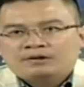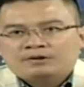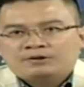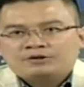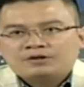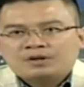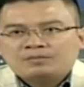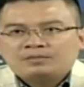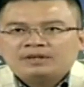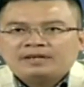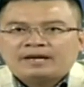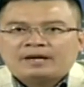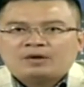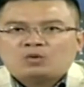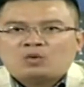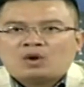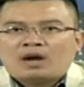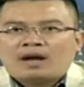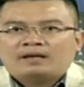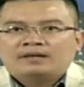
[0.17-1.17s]
Trong những ngày
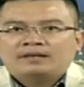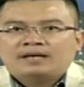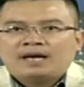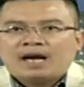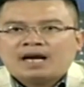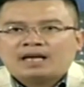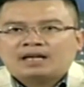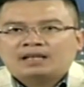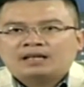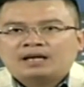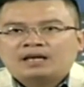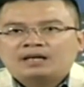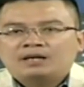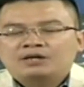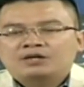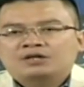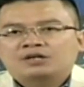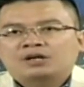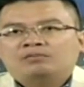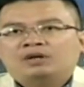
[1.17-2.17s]
qua, giá hành tây
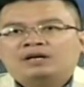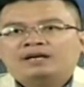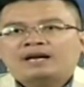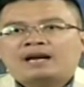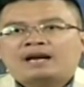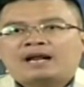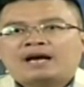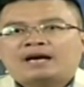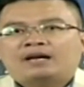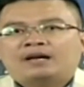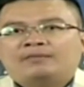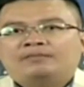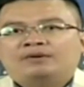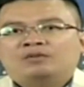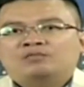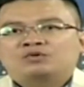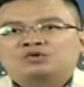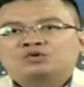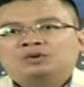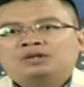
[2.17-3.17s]
được trồng ở Đà Lạt, Lâm
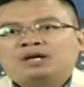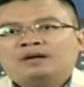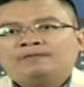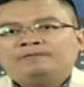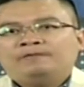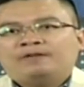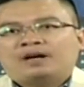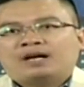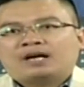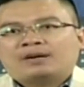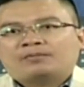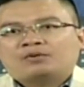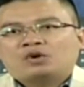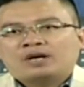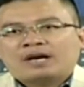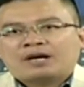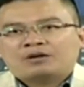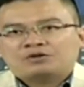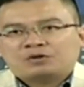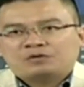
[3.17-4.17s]
Đồng xuống thấp và gặp khó
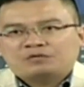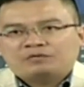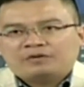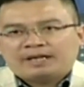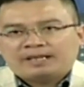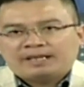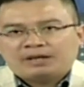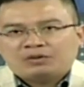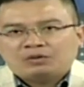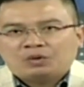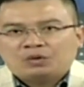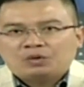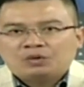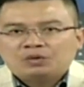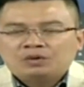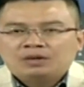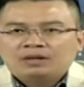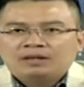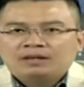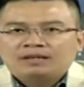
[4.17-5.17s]
khăn trong việc tiêu
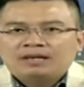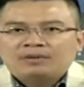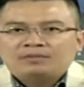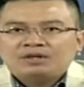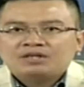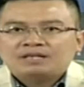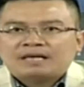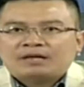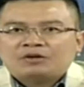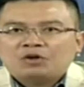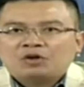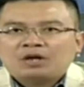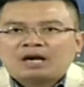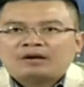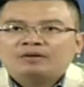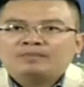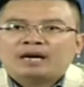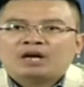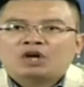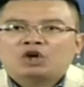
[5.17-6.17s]
thụ. Nhằm chia sẻ khó khăn
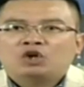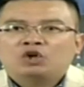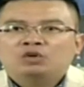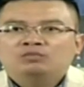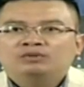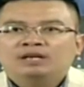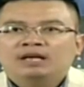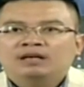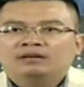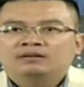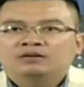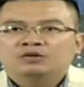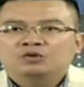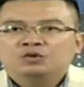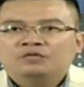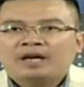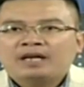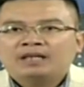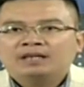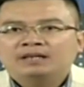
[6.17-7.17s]
với bà con nông dân,
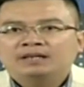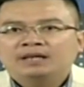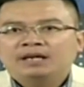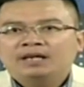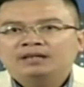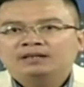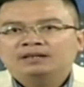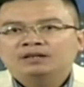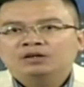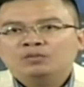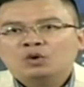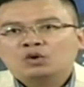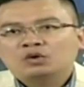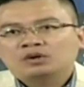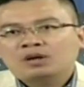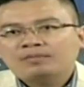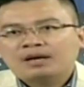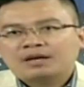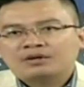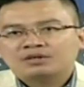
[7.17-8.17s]
xuất phát từ ý tưởng của một
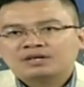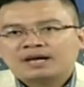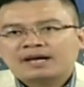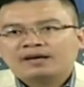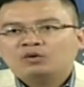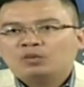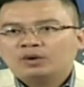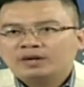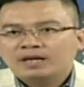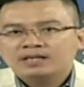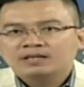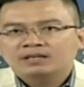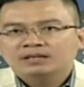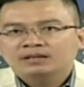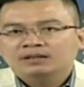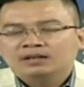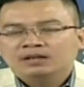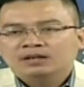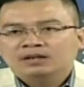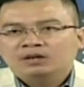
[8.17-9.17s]
nhóm bạn trẻ ở huyện Đơn
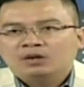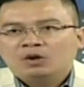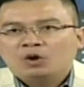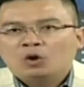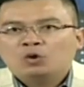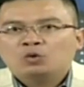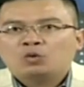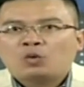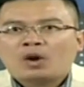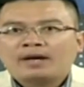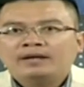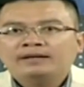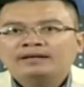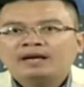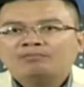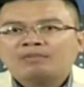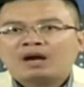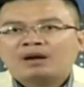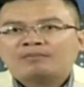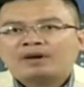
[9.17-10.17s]
Dương, Hội quán
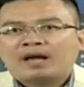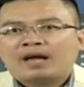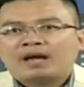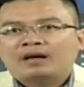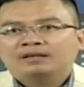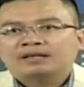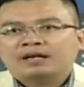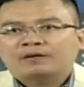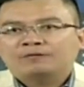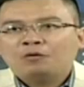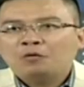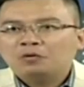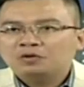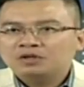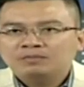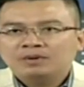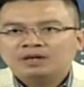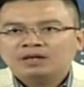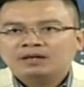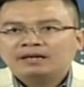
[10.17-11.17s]
các bà mẹ ở thành phố Hồ
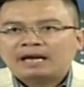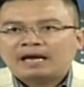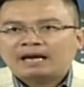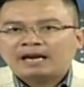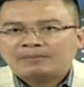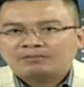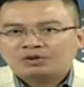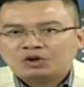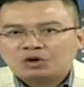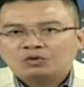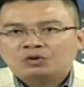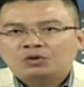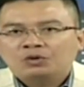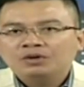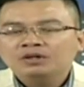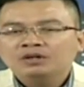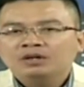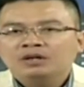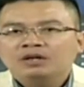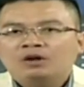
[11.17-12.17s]
Chí Minh đã làm cầu
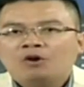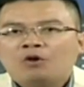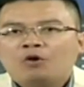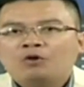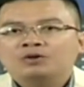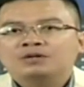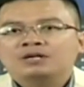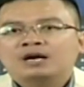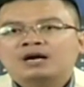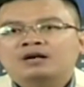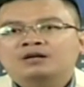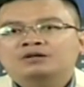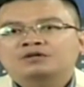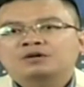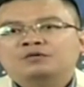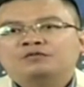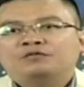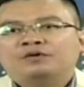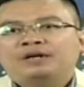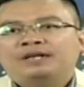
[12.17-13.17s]
nối, hỗ trợ
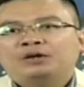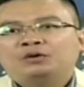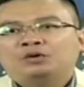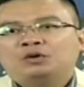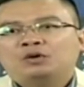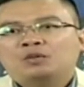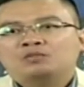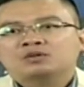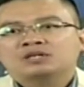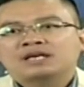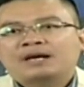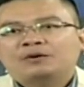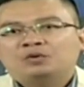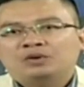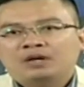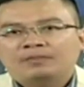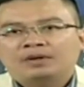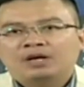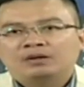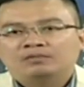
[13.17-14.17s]
trong việc tiêu thụ nông sản
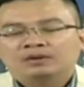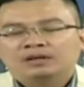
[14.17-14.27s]
của Lâm Đồng.